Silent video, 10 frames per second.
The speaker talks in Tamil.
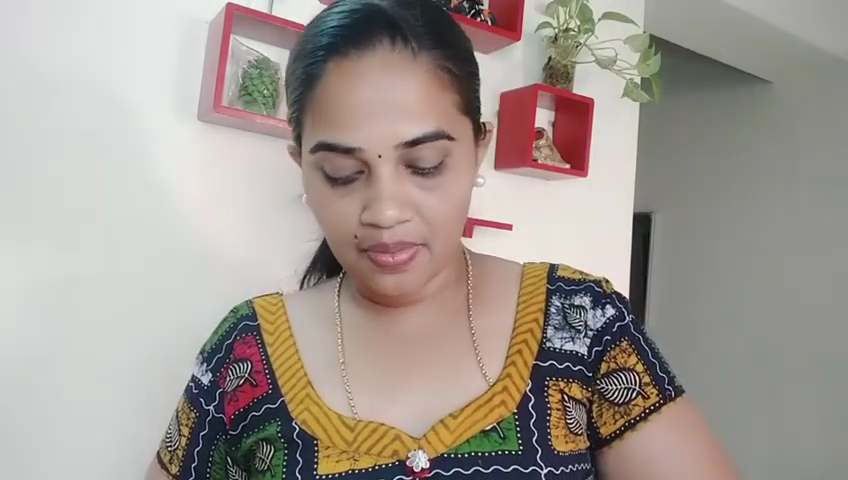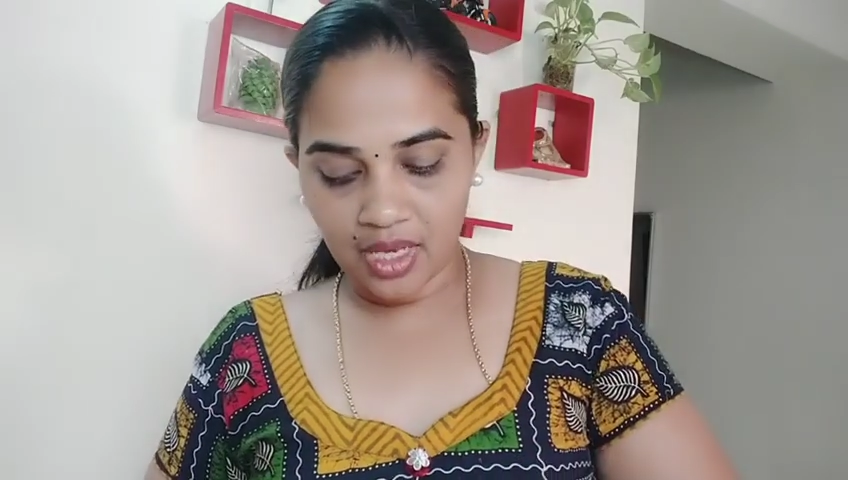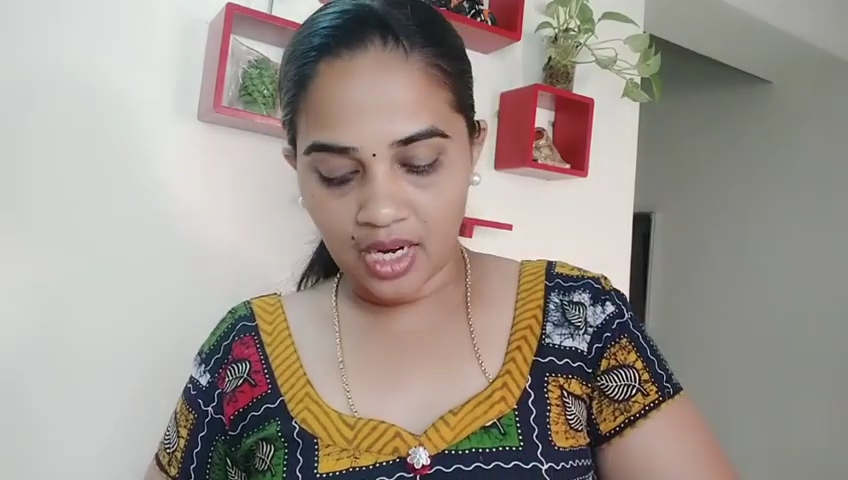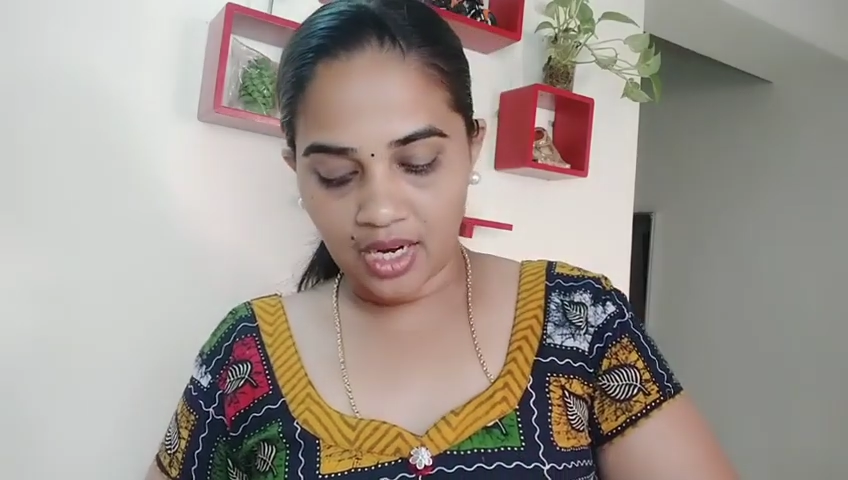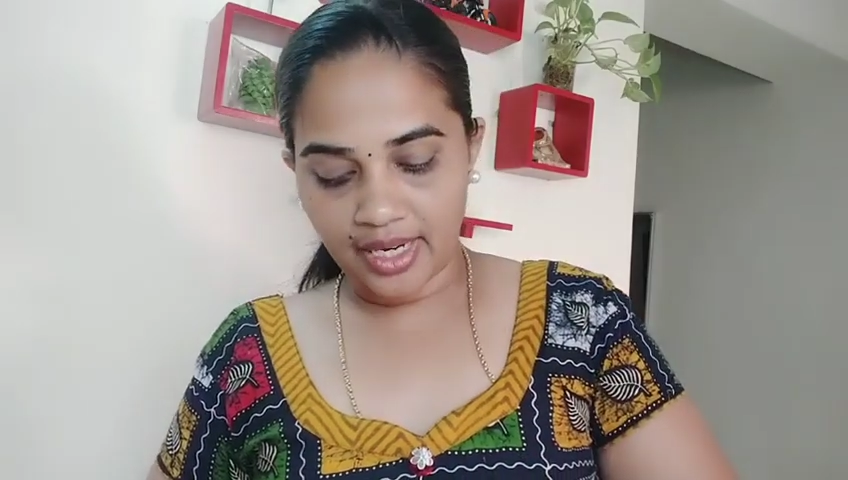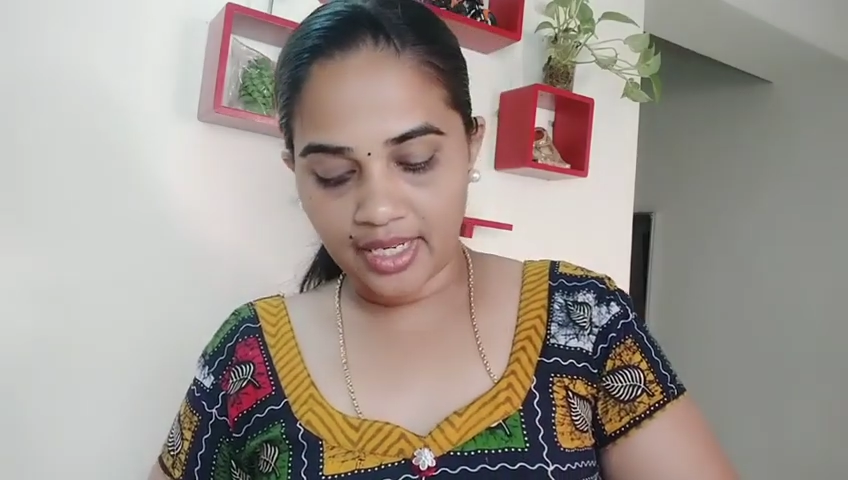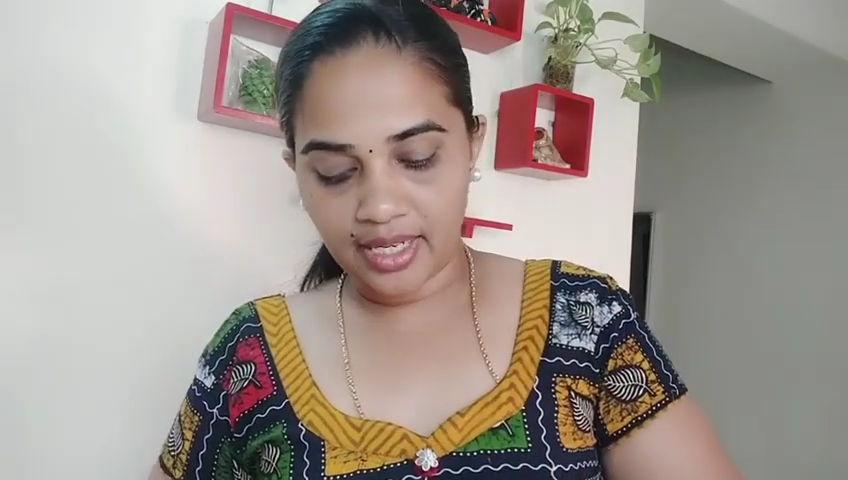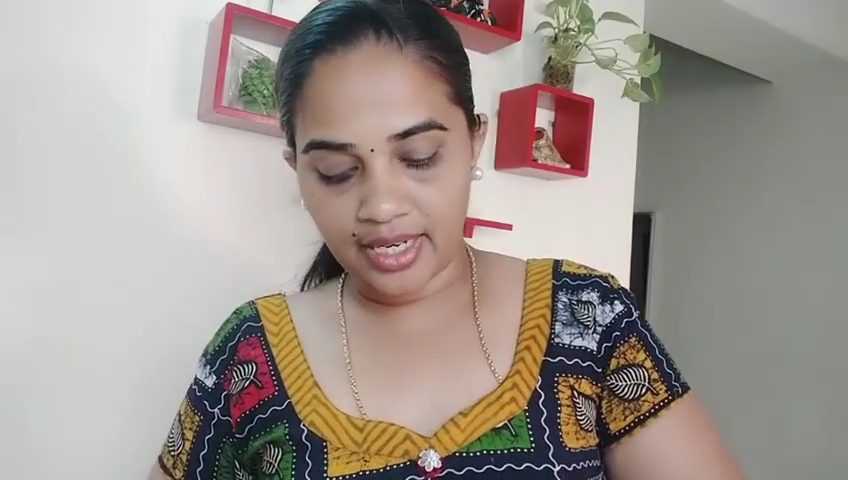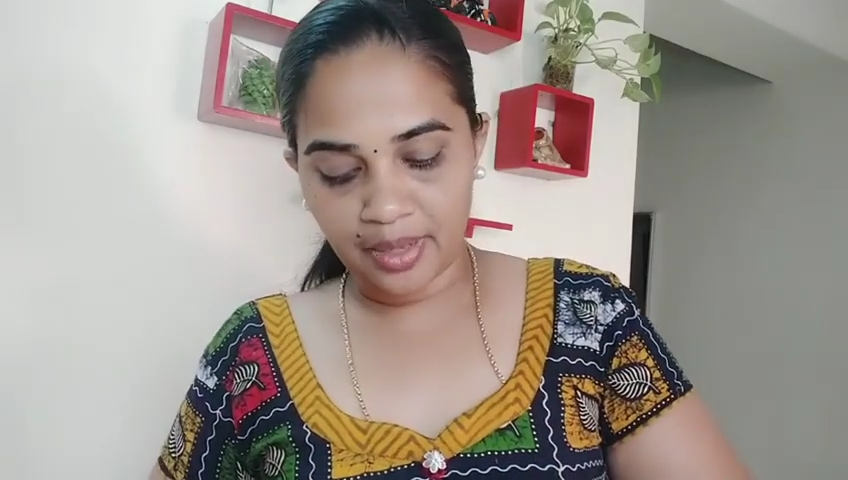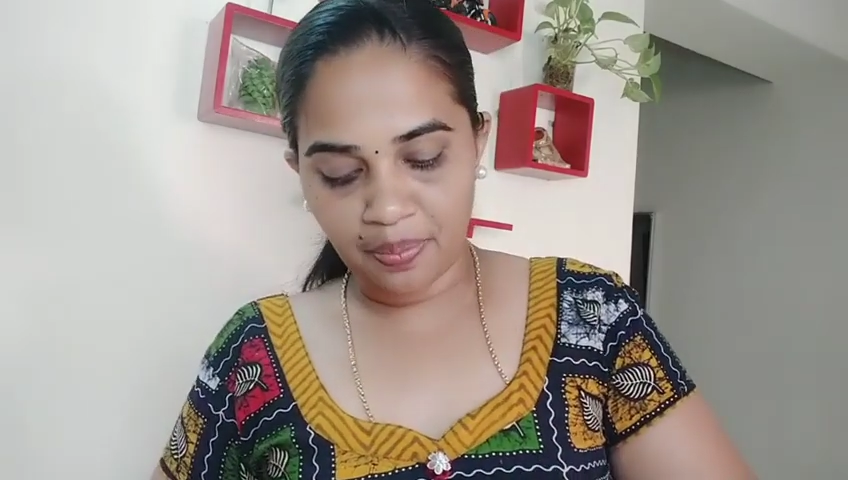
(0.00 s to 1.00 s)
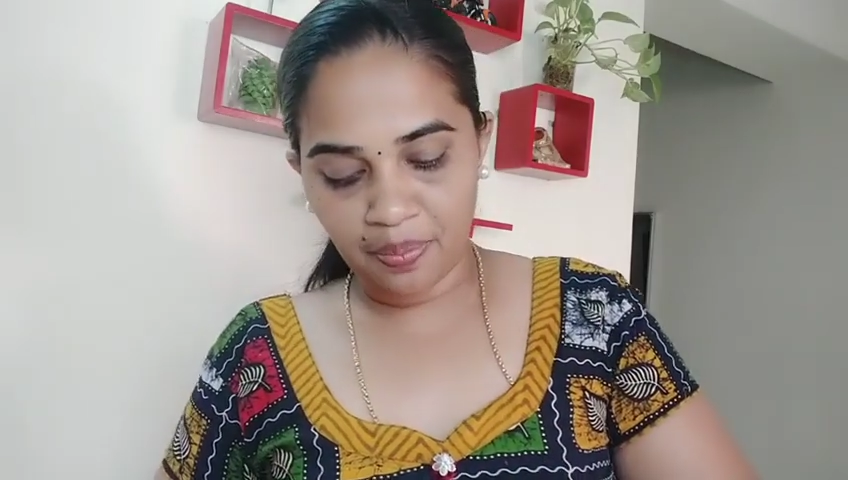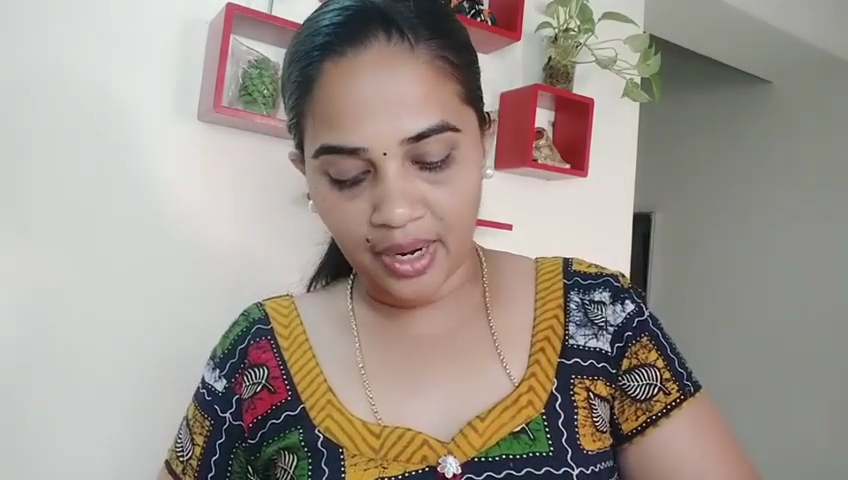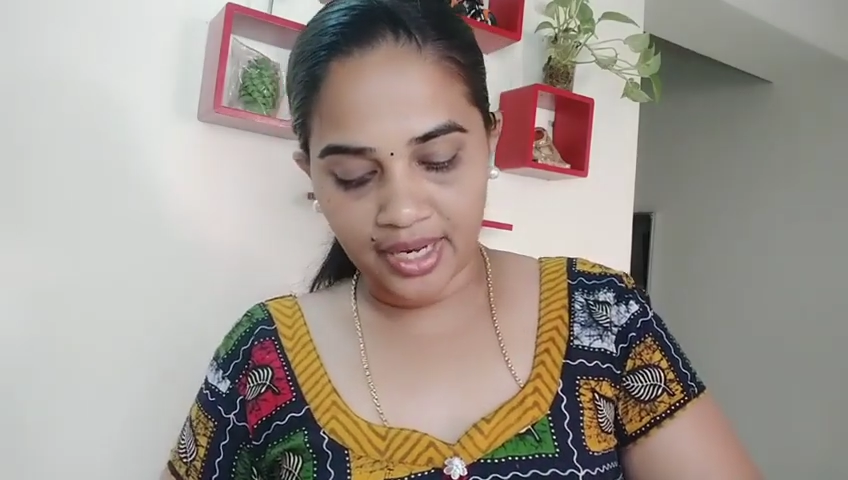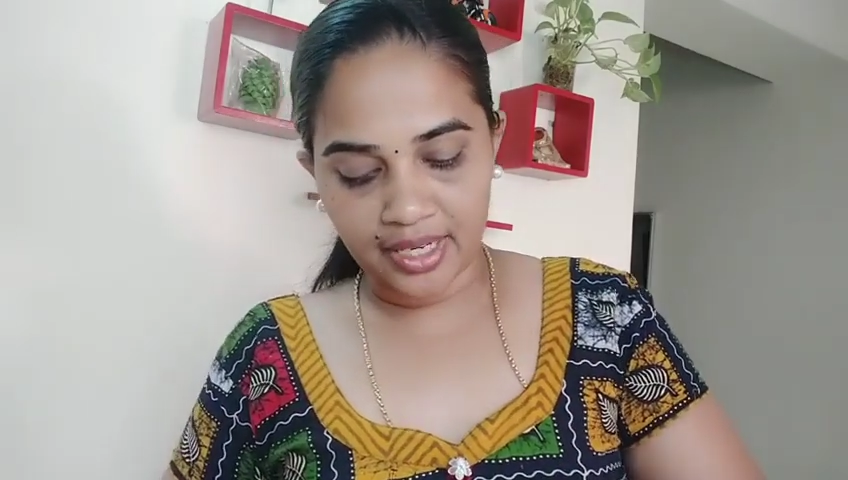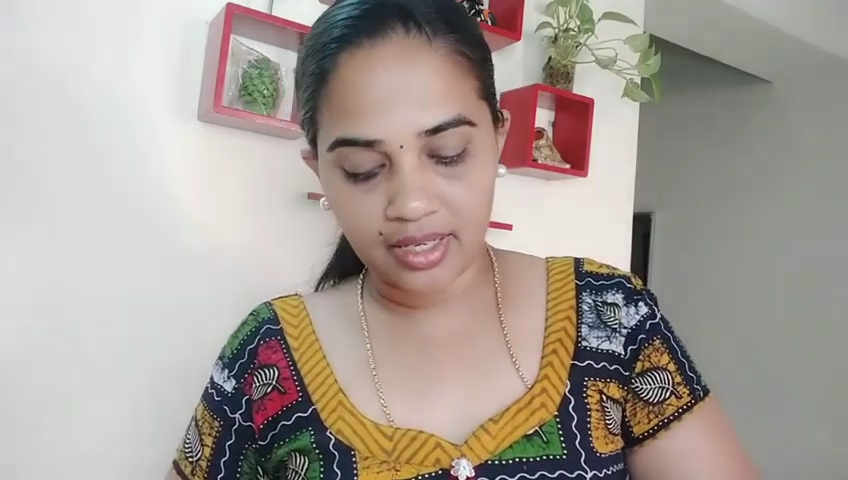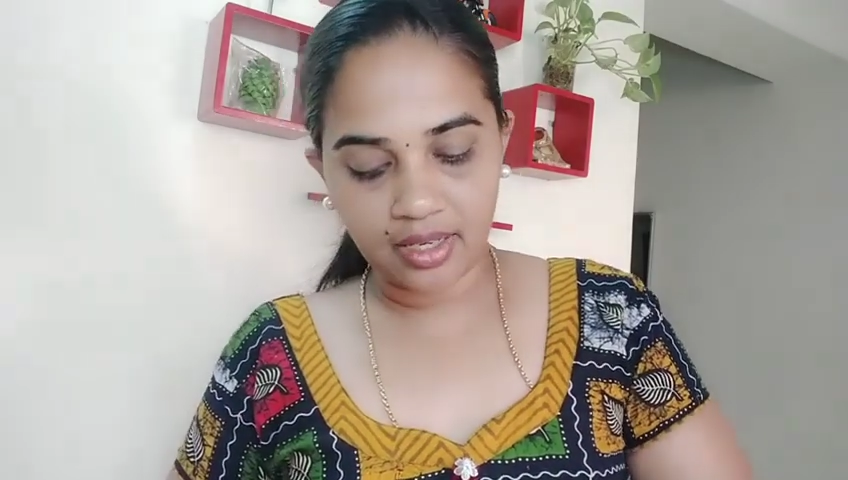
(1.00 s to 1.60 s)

லைட்டாக இதில் டிப் பண்ணிவிட்டு